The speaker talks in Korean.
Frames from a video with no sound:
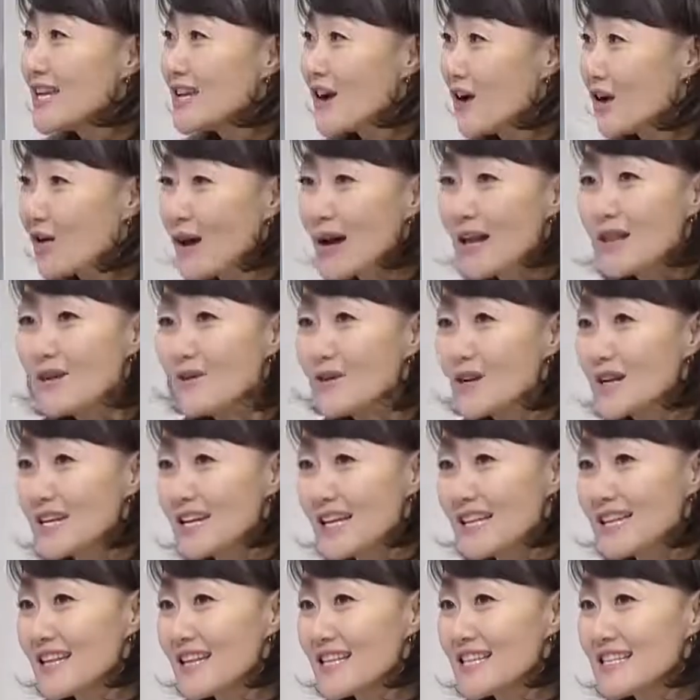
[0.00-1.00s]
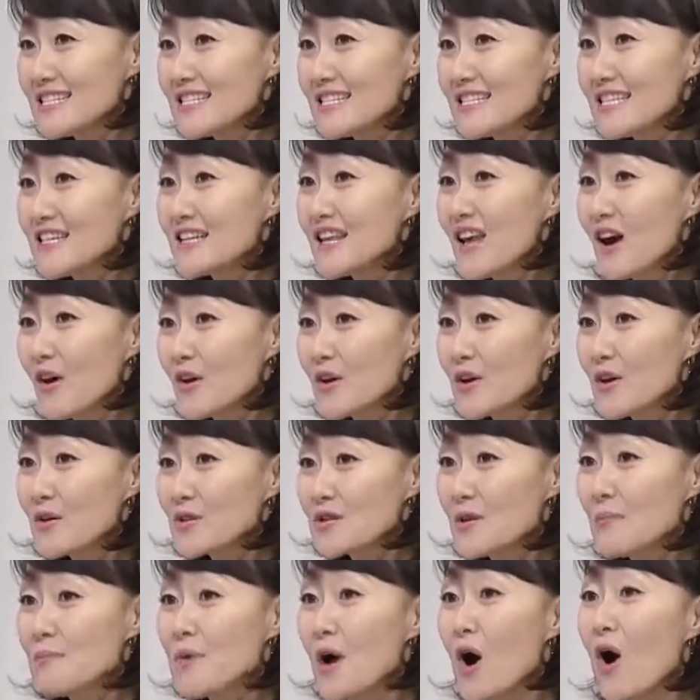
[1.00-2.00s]
역할놀이를 한다든지 이렇게
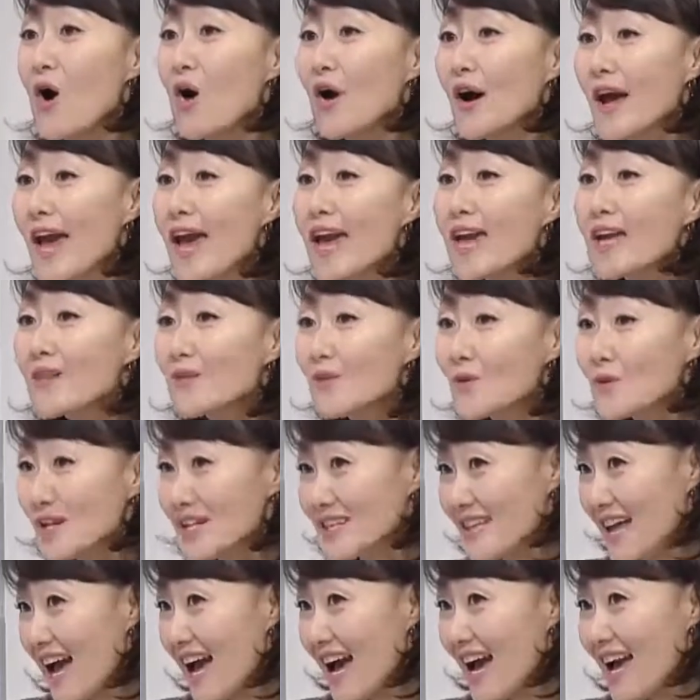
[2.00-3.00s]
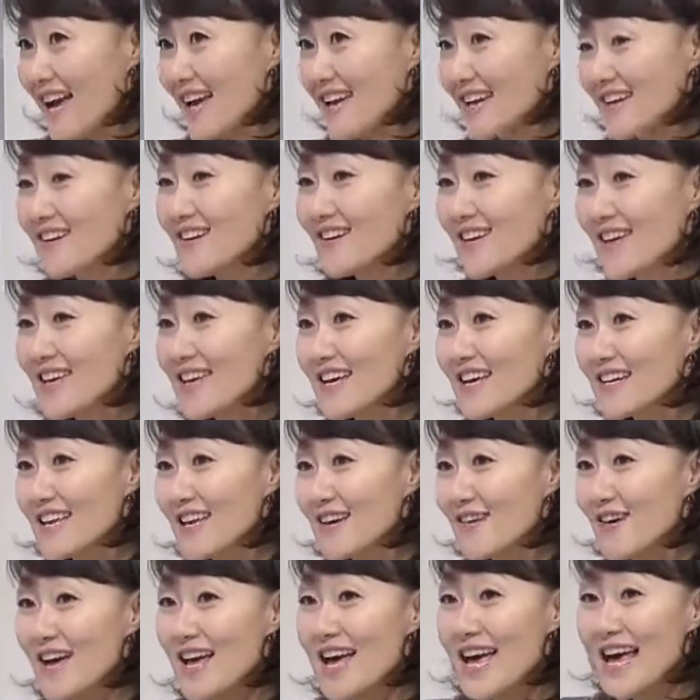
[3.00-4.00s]
어려워서 병행놀이다 이렇게
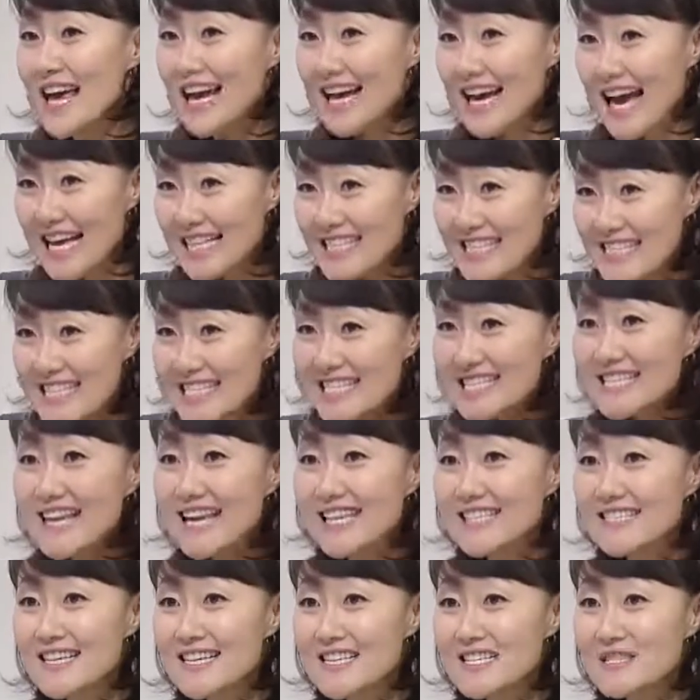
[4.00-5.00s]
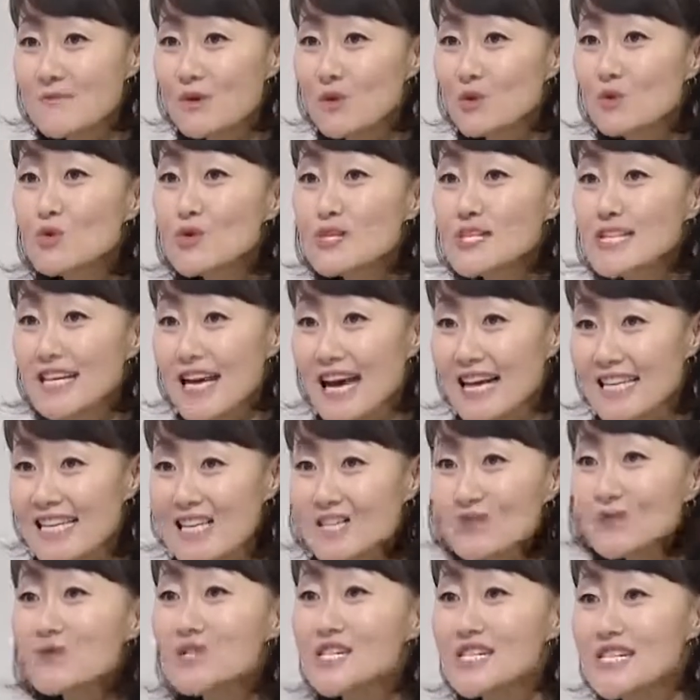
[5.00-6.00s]
이야기해요. 같이는 앉아 있지만 놀지 같이
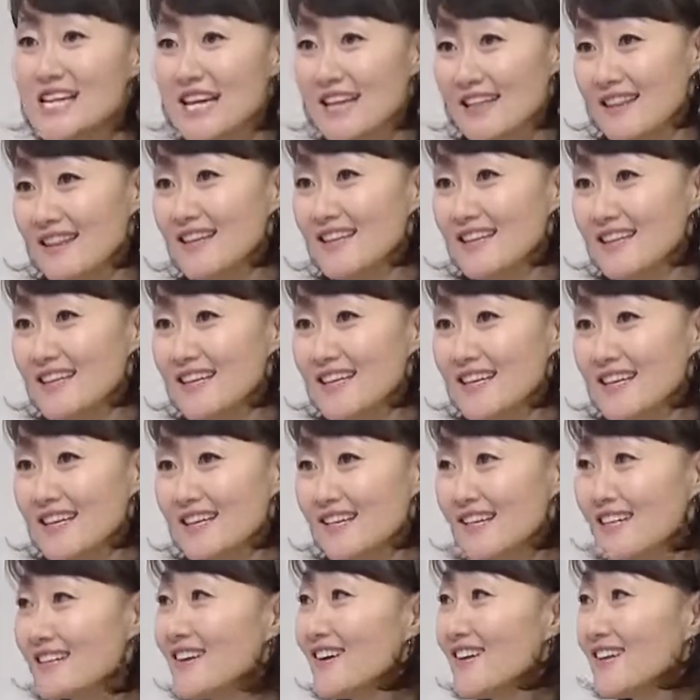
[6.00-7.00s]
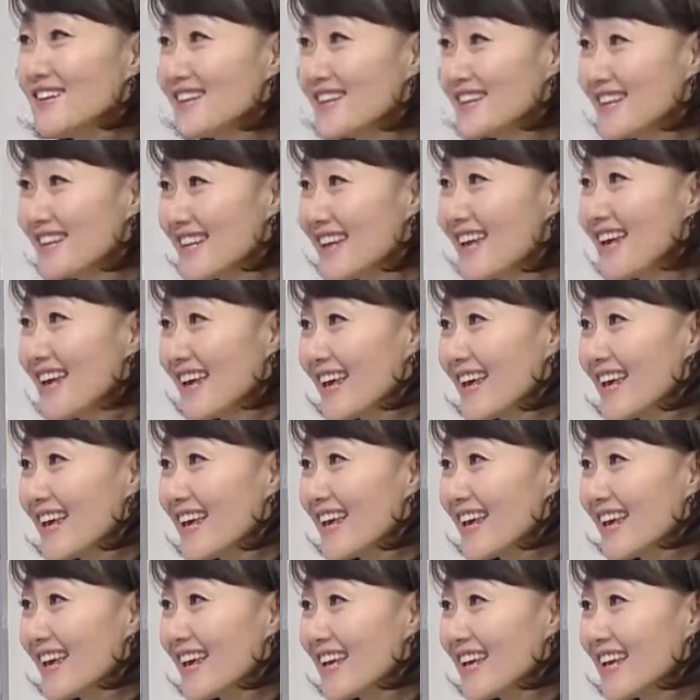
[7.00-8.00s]
놀지 않는 그렇더라고요. 그런, 예,
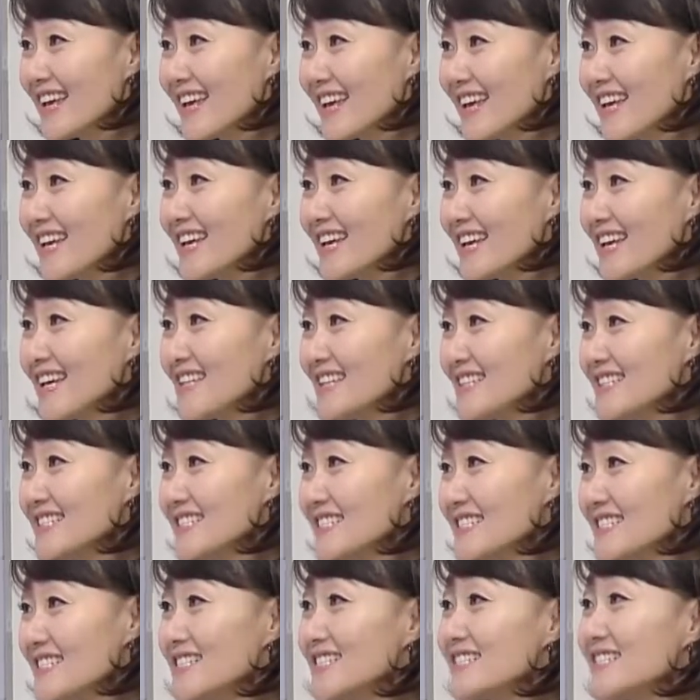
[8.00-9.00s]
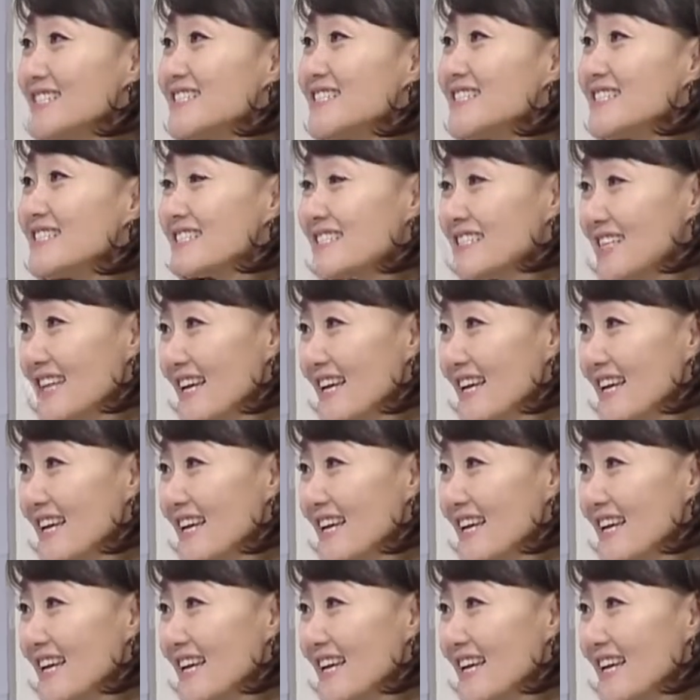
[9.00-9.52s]
이때 예. 애들 보면 꼭 진짜 같이 앉아